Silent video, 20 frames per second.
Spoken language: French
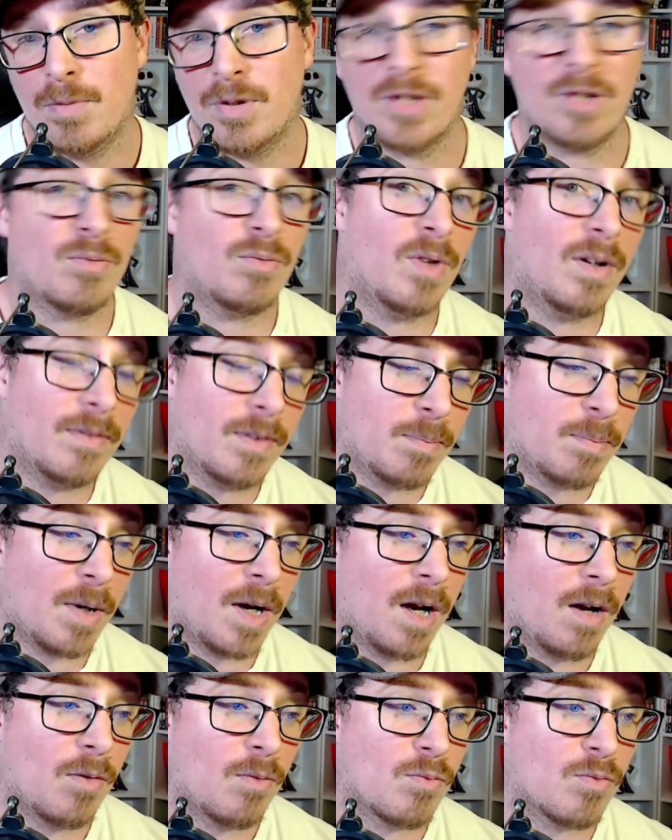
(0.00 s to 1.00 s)
Mais si vous l'avez
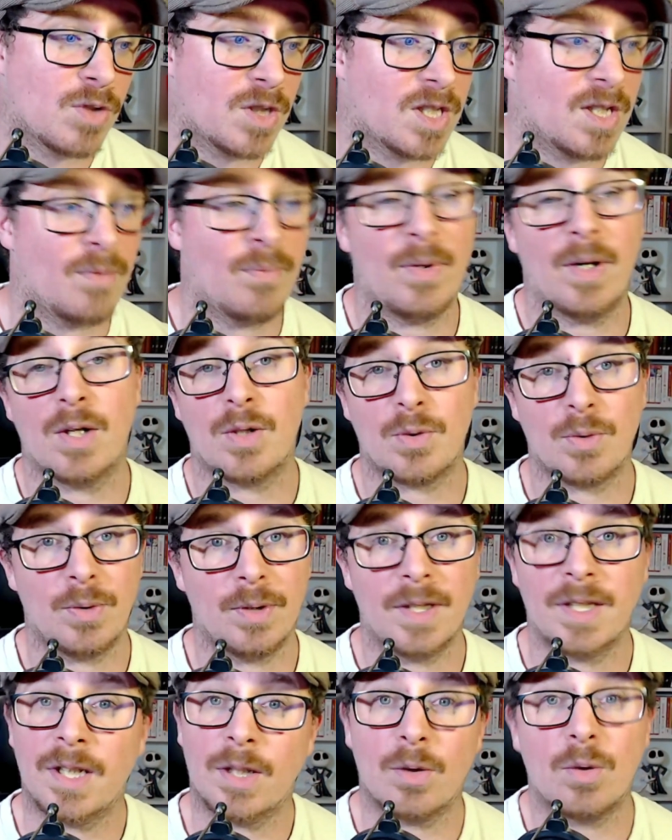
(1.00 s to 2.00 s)
pas, ça fait un
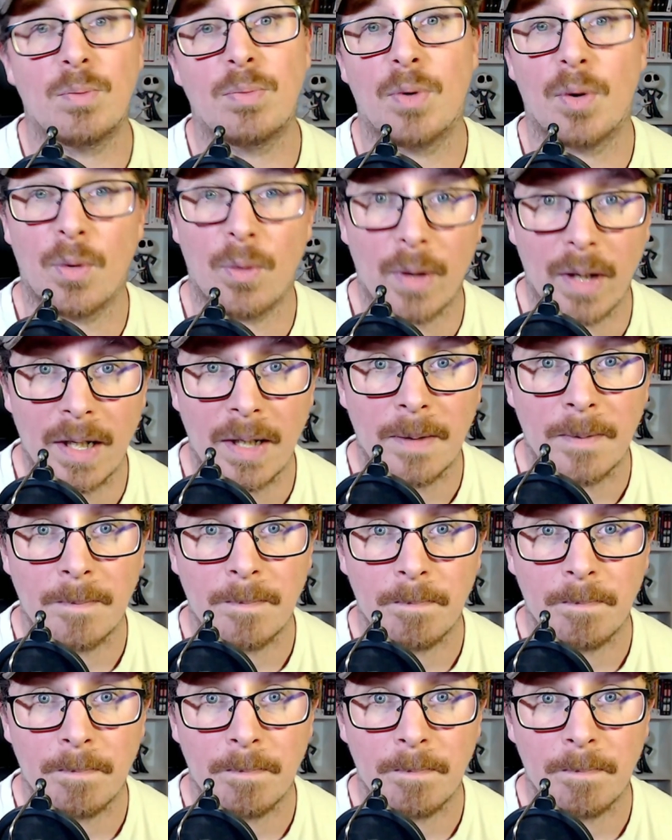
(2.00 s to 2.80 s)
joli cadeau pour Noël.